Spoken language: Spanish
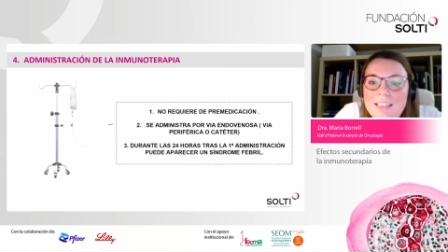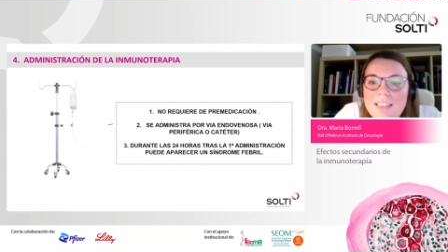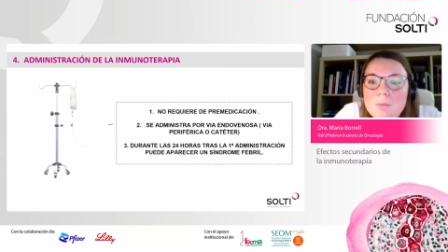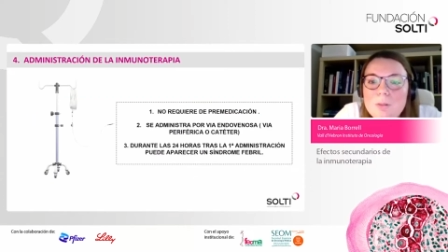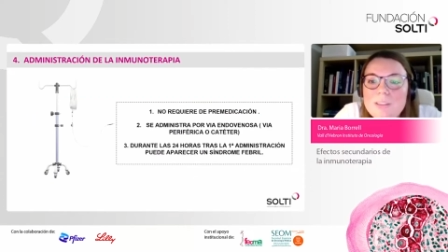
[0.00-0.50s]

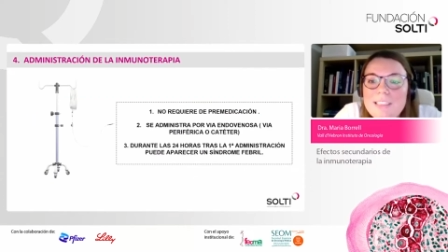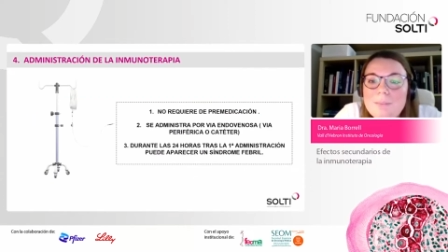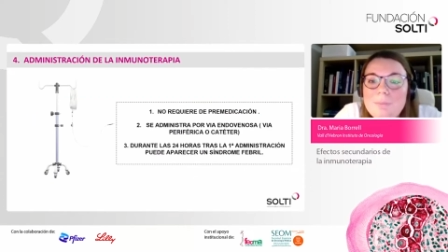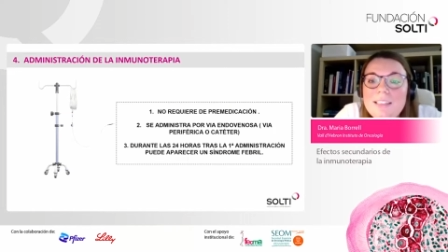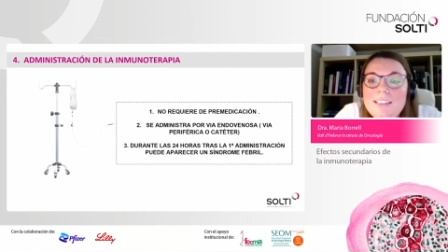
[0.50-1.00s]
La
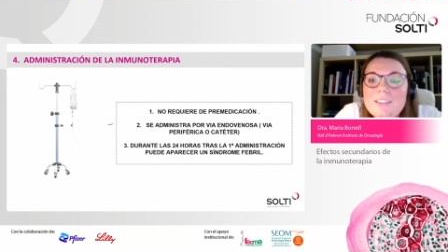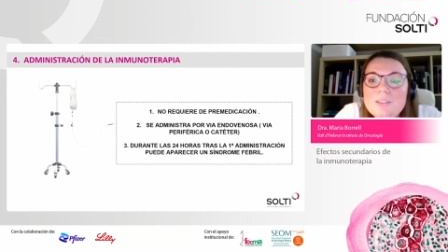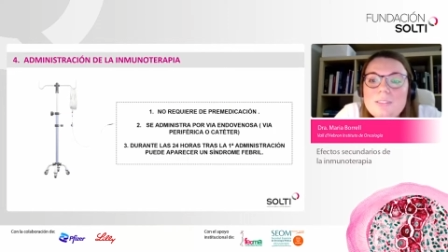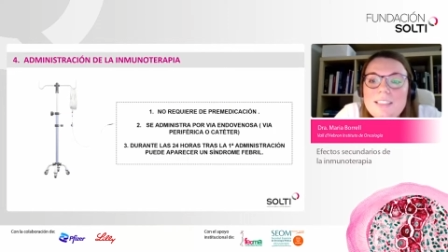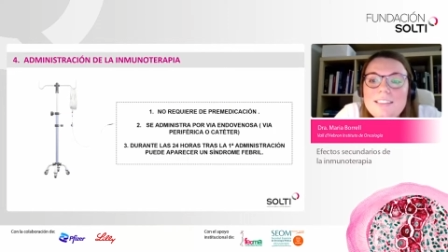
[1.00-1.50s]
inmunoterapia
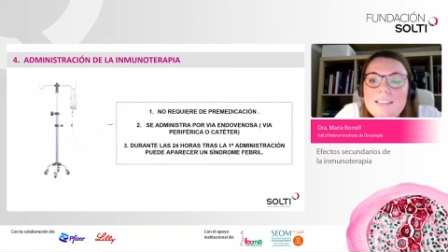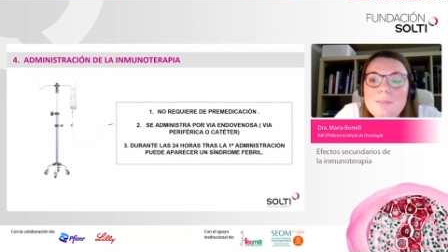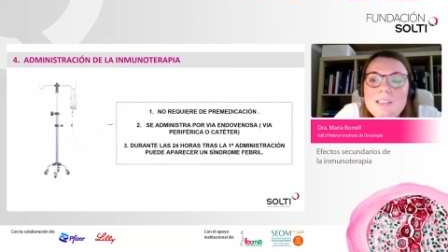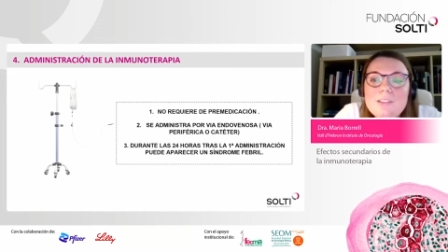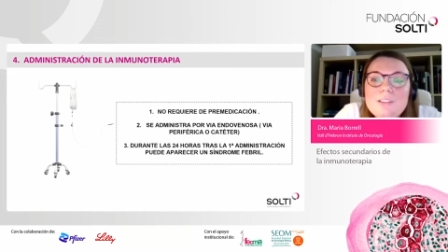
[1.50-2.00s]
es un
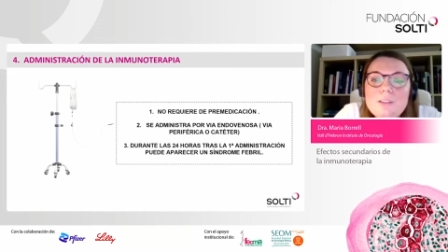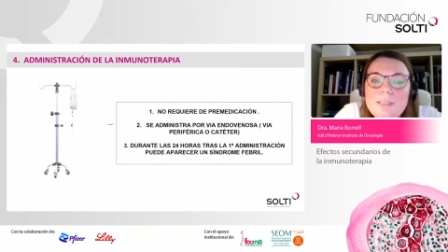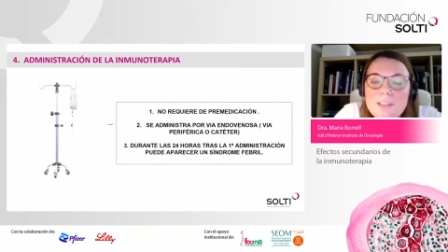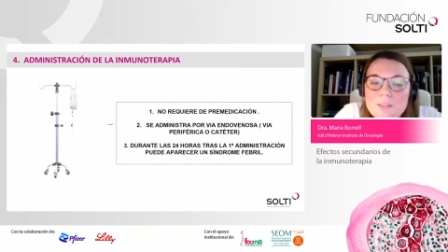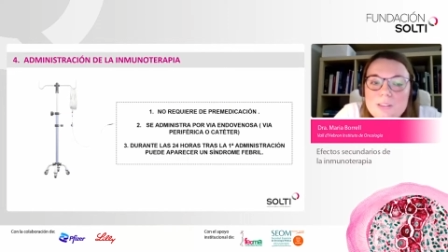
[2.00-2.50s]
tratamiento
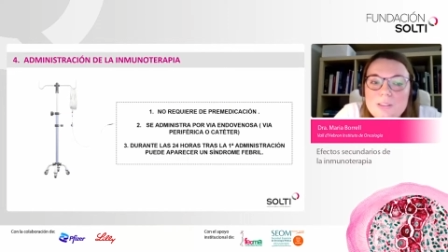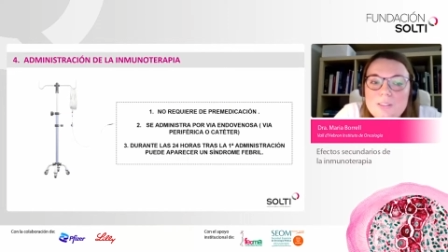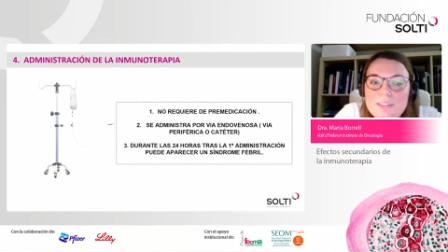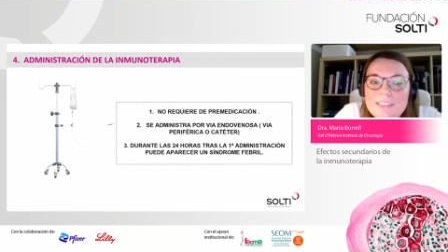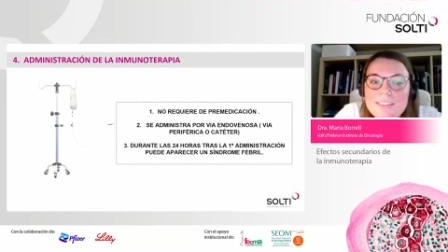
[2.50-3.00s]

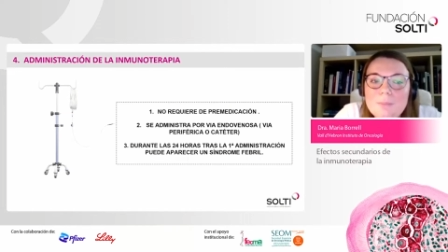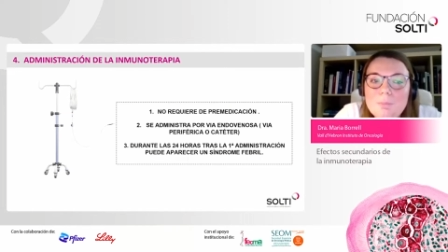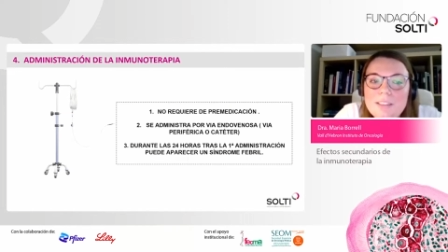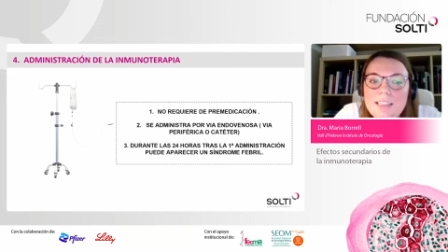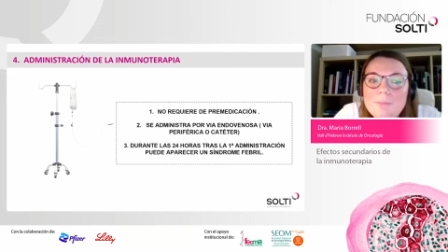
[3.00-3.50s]
endovenoso que se
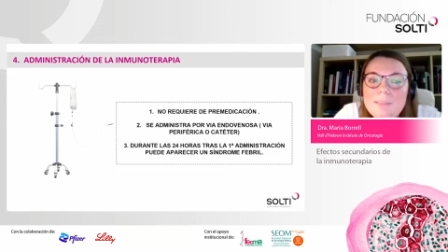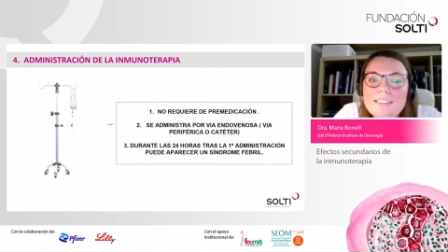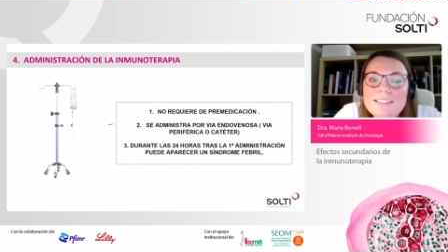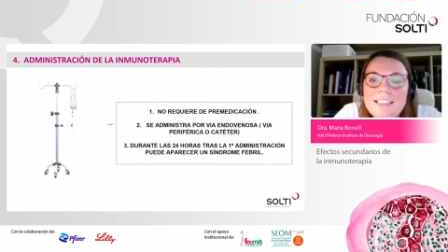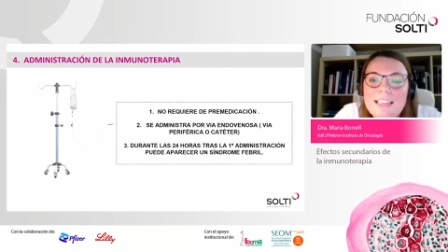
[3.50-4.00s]
puede
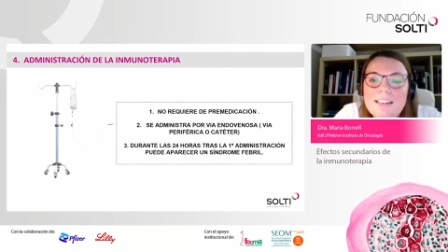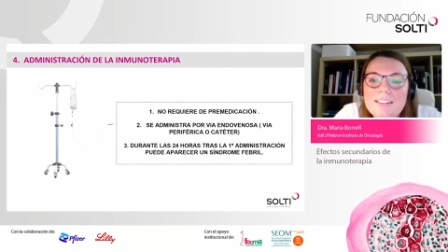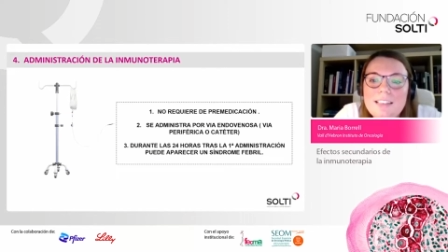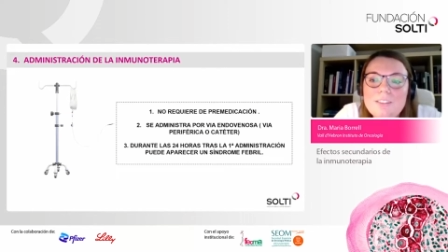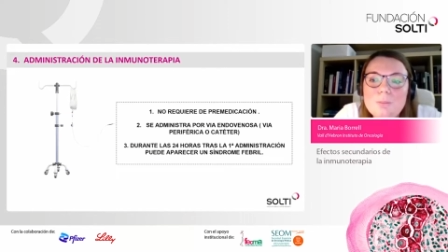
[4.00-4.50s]

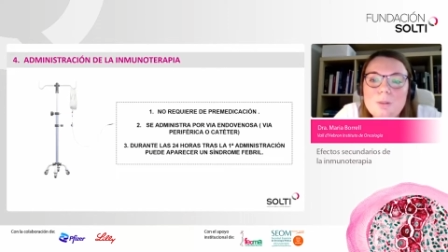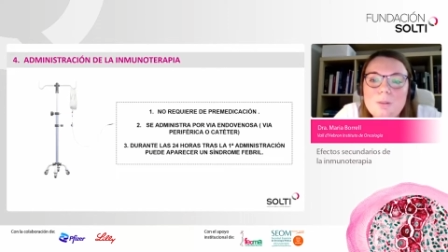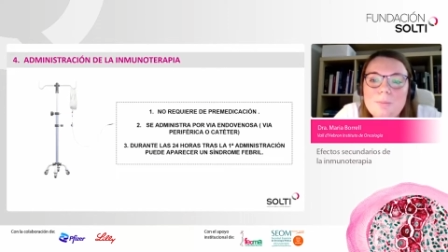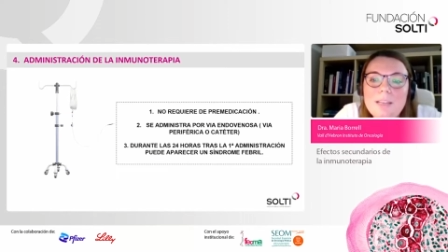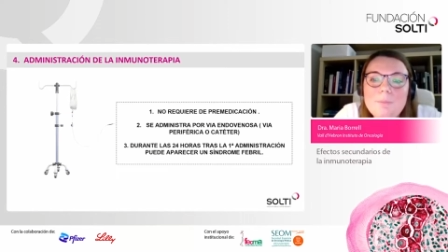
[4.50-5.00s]
administrar tanto
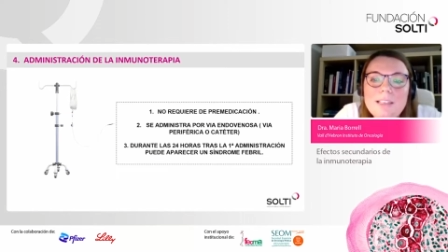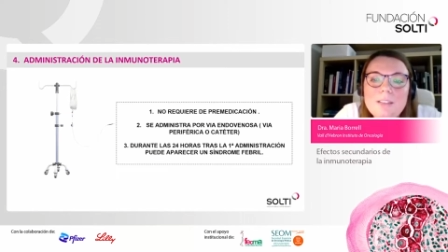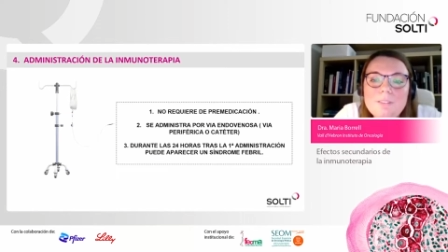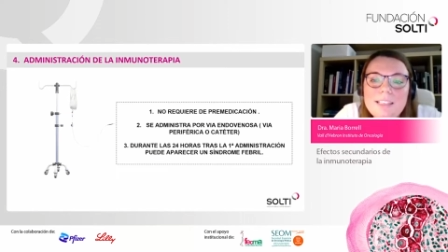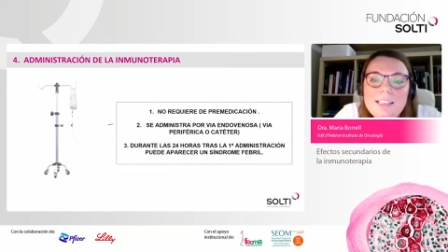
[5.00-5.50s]
por vía
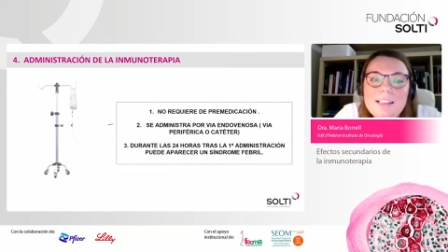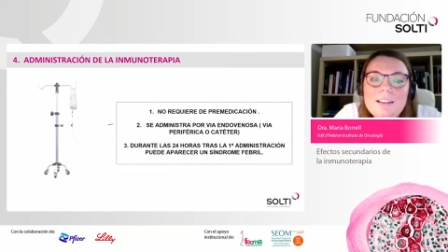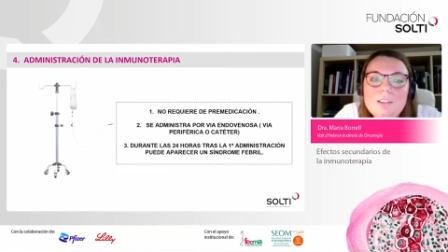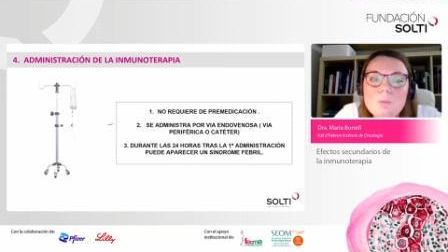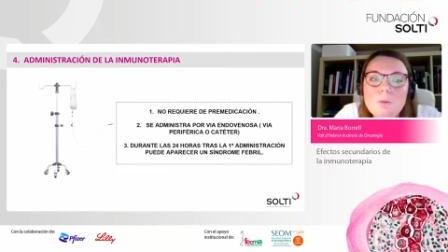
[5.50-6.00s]

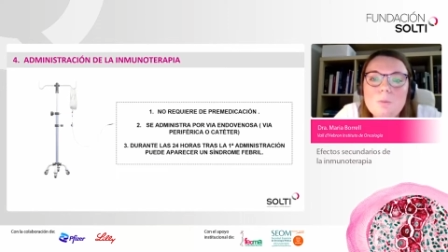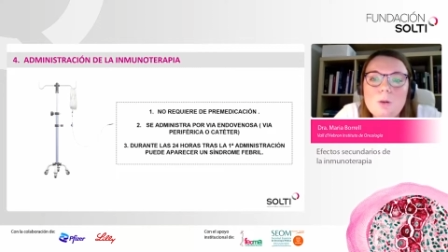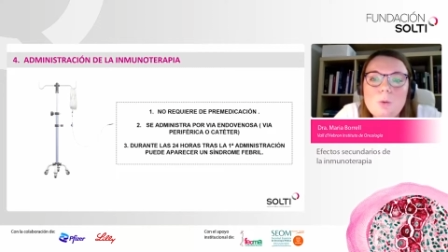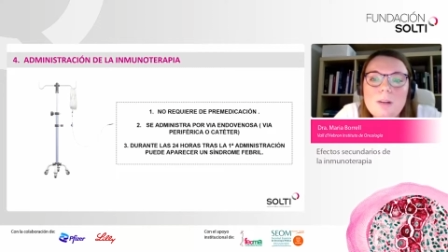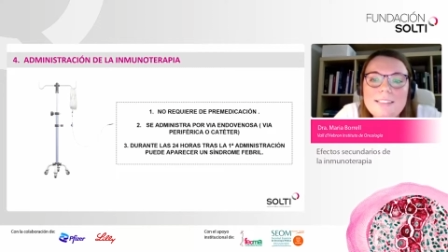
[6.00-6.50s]
periférica como
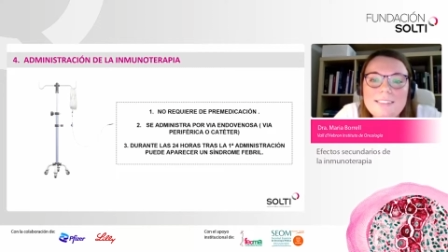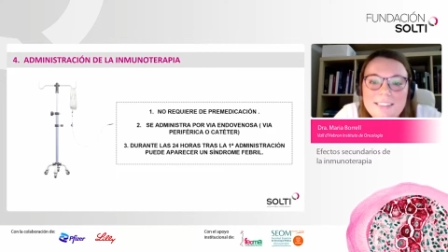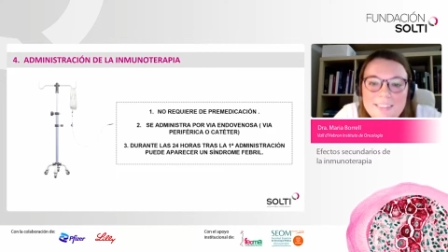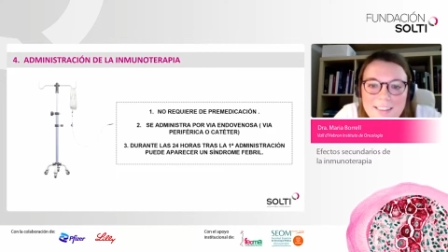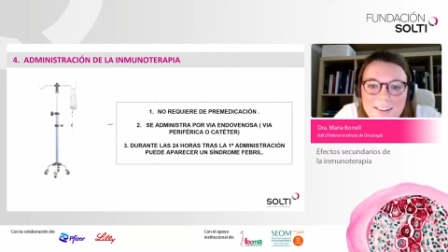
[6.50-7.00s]
por un
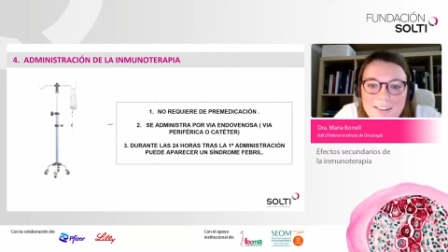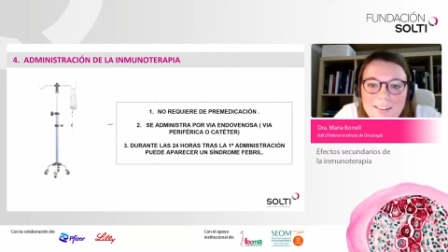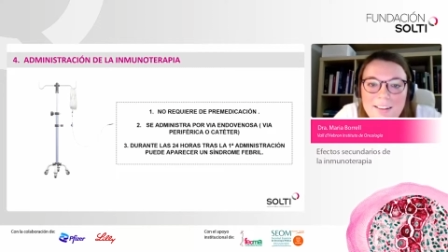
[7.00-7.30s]
catéter.